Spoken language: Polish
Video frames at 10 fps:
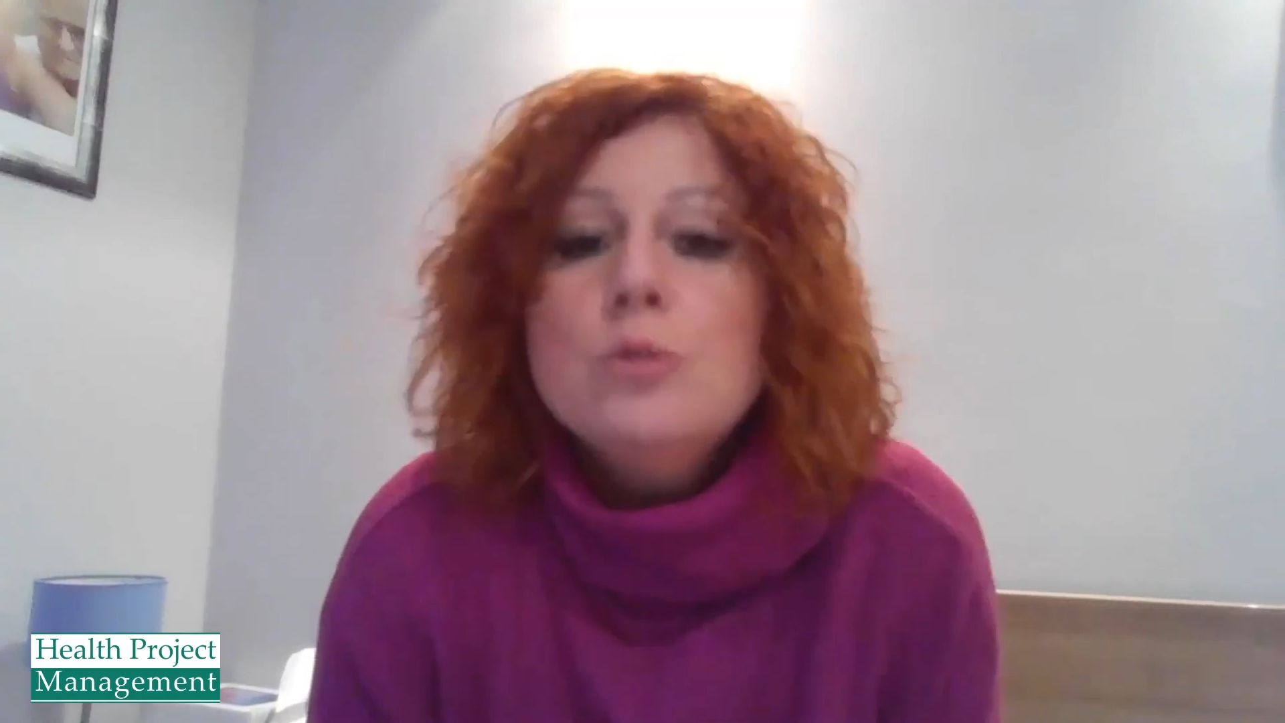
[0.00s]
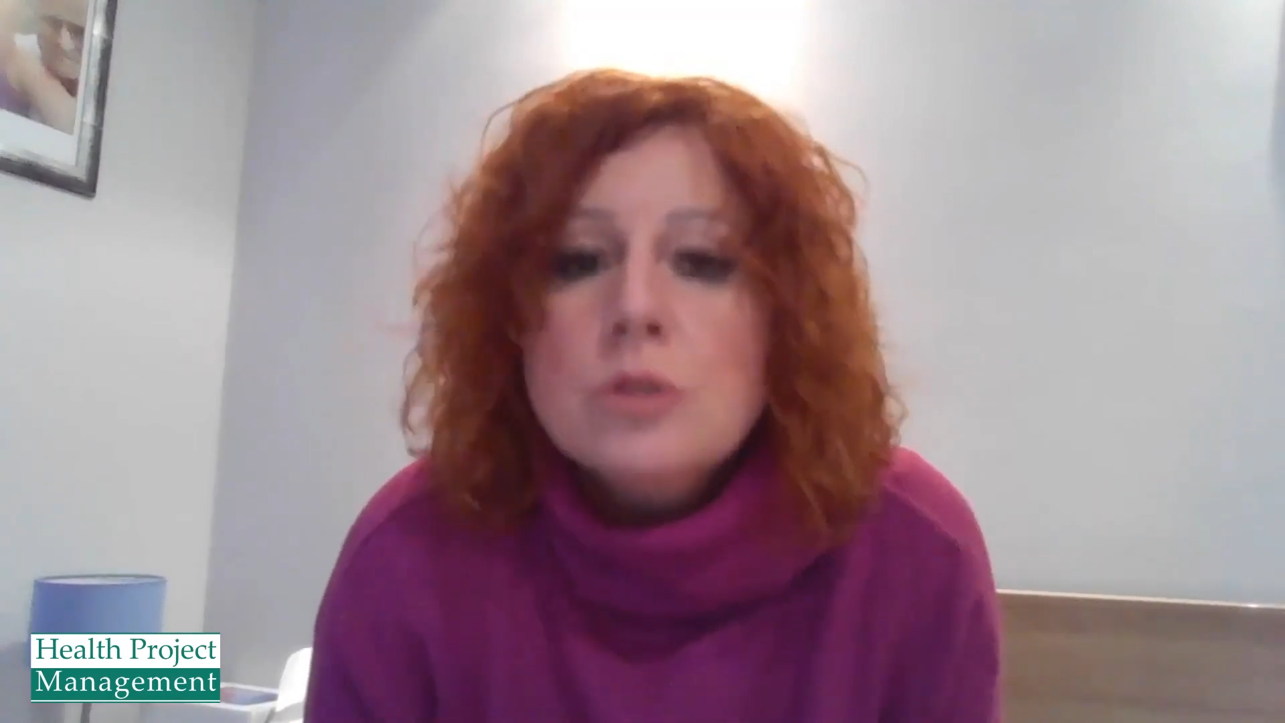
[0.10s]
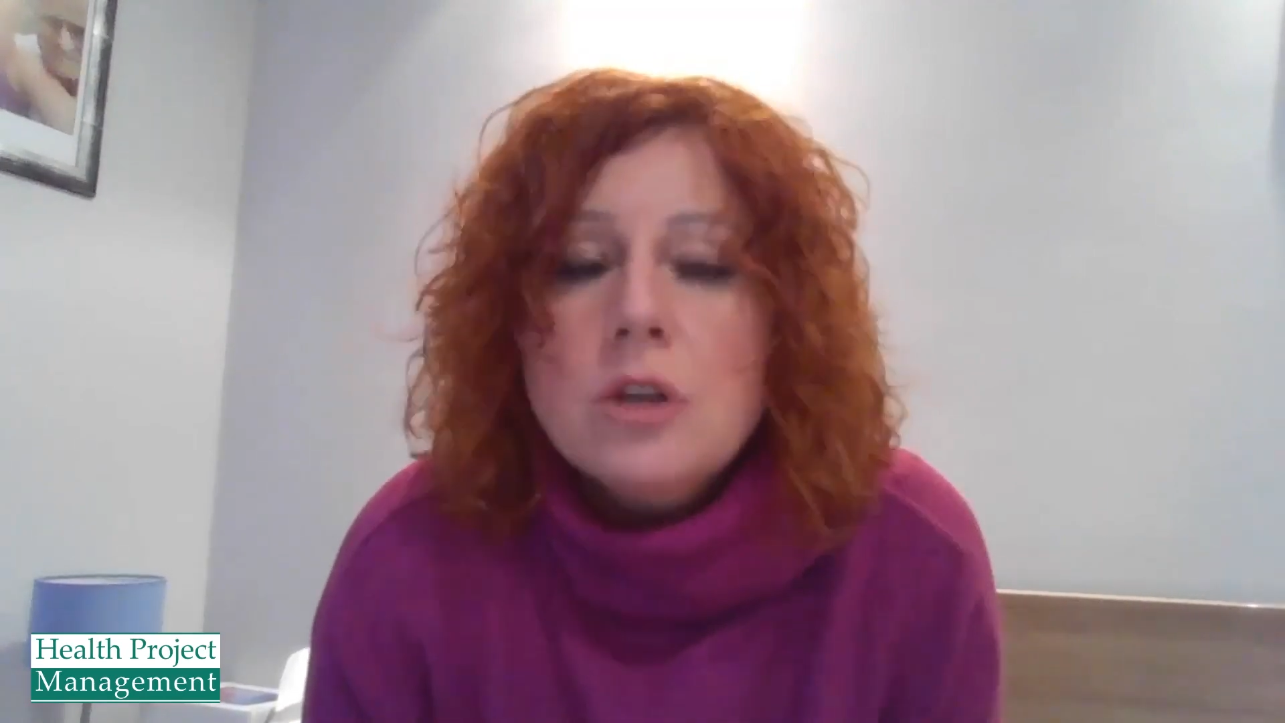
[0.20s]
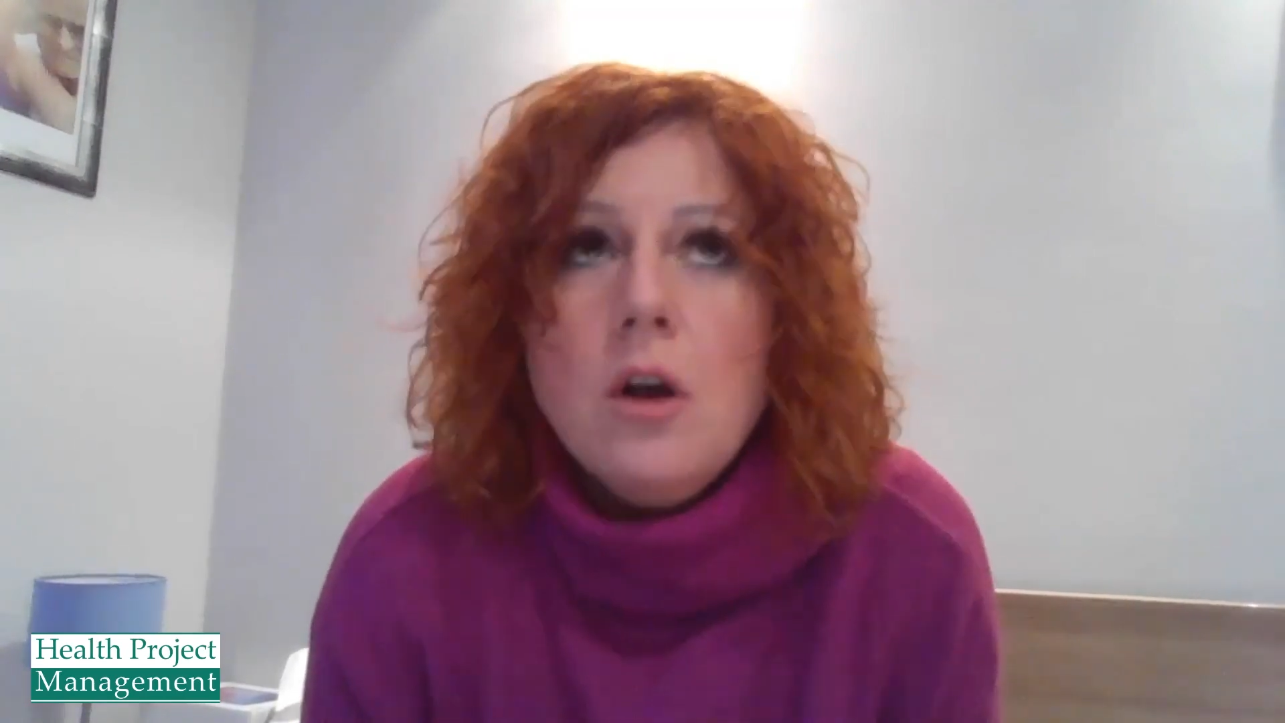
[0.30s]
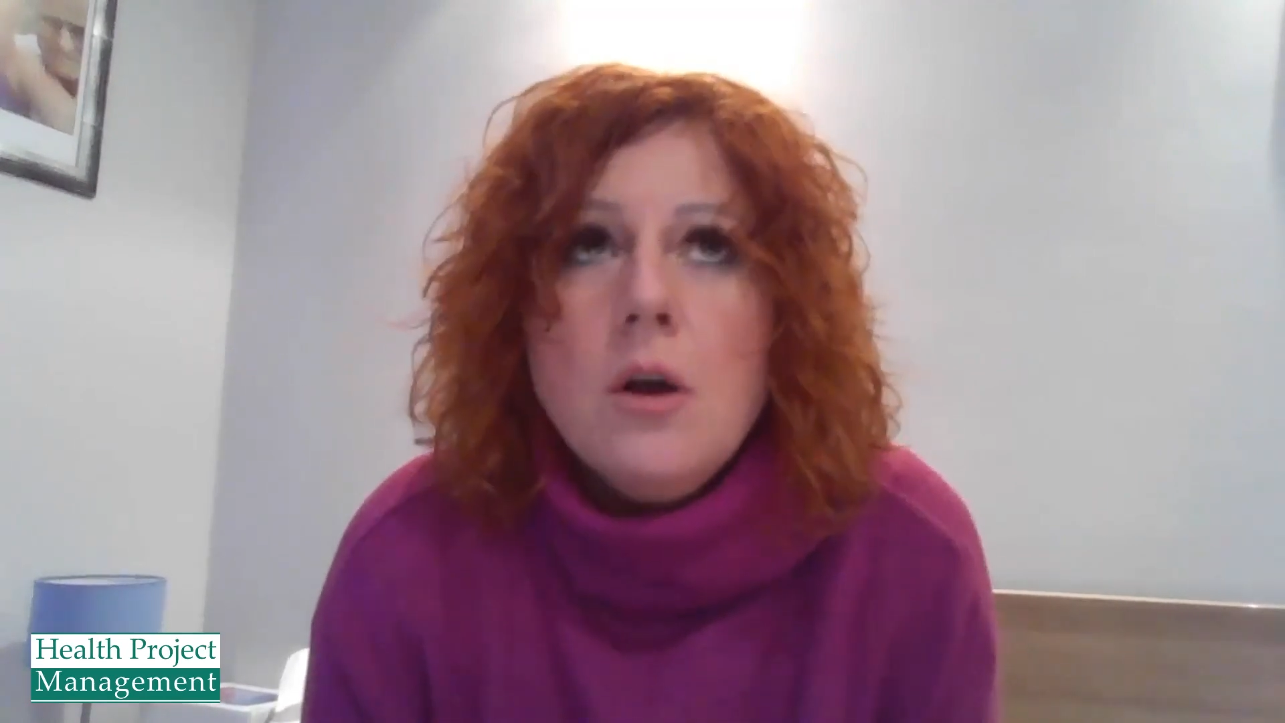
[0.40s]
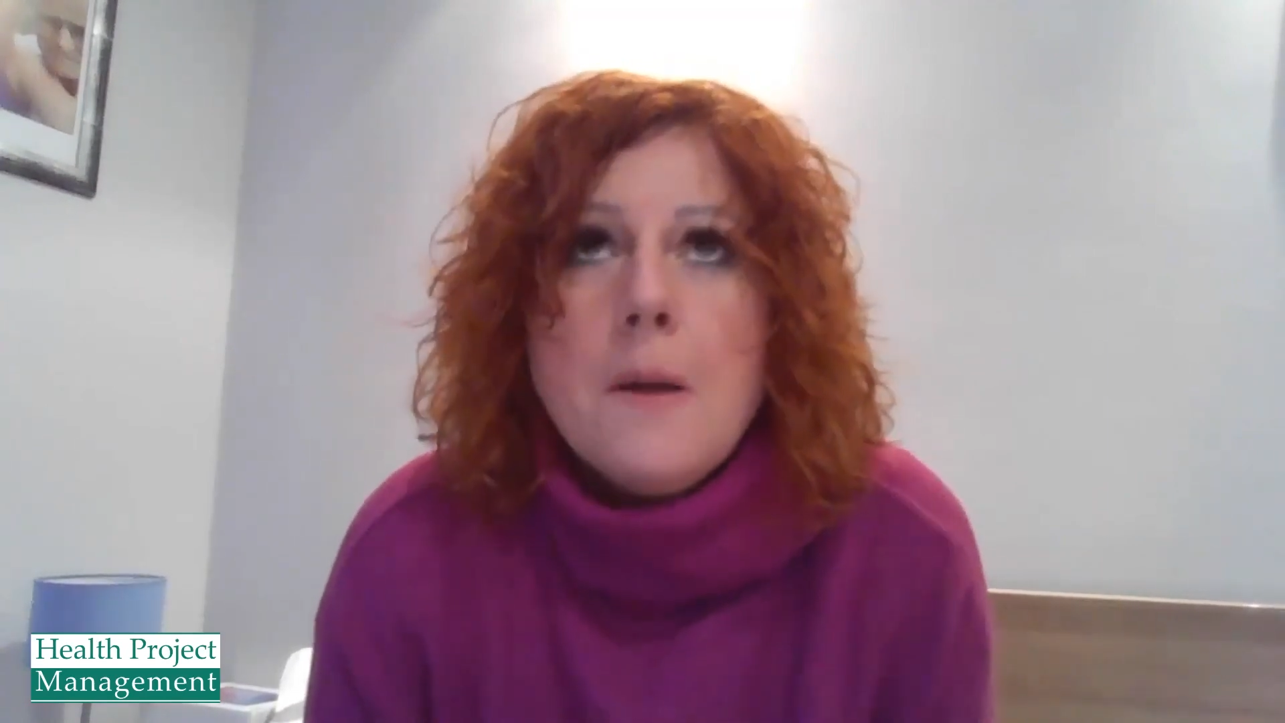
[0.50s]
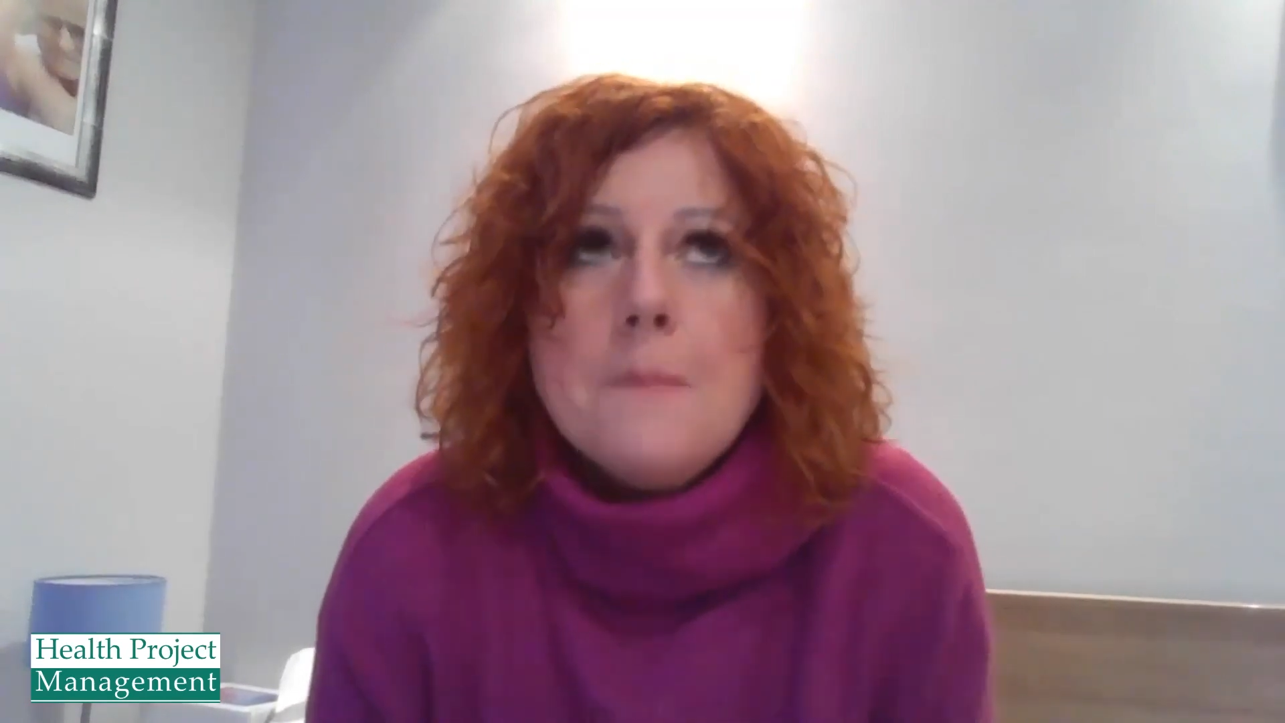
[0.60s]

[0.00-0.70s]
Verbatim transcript: dużo,